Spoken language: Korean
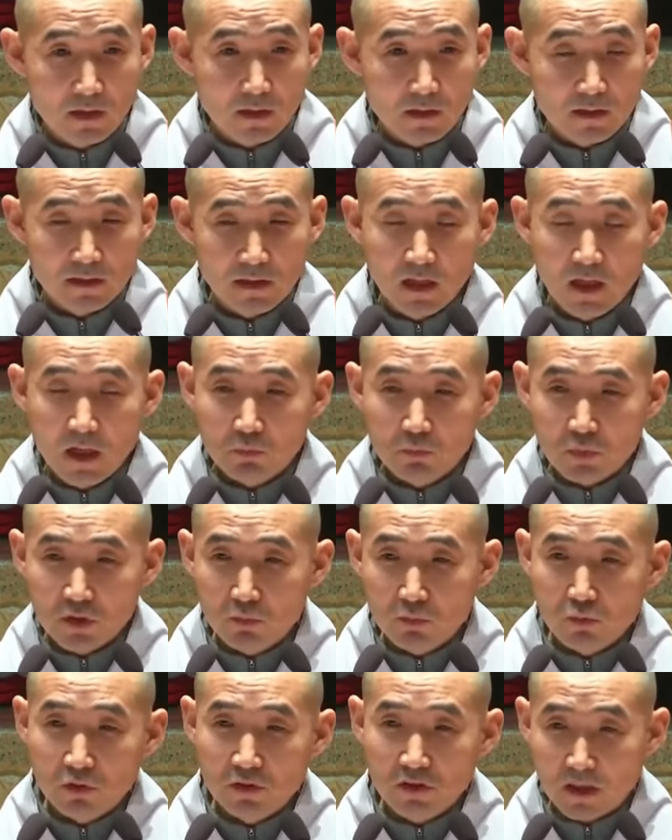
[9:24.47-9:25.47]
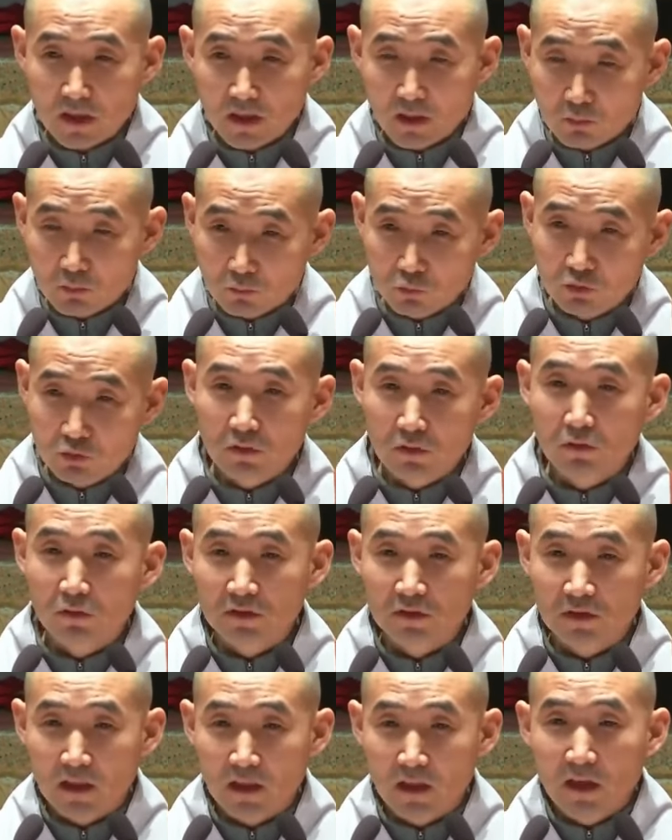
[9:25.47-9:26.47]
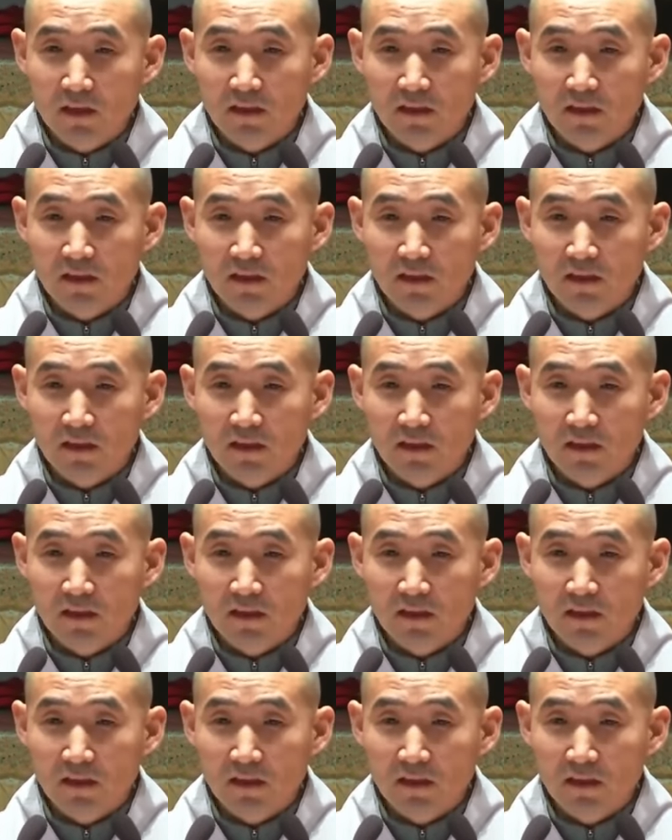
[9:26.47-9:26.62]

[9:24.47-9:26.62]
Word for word: 그러니까 비불자, 무신론자,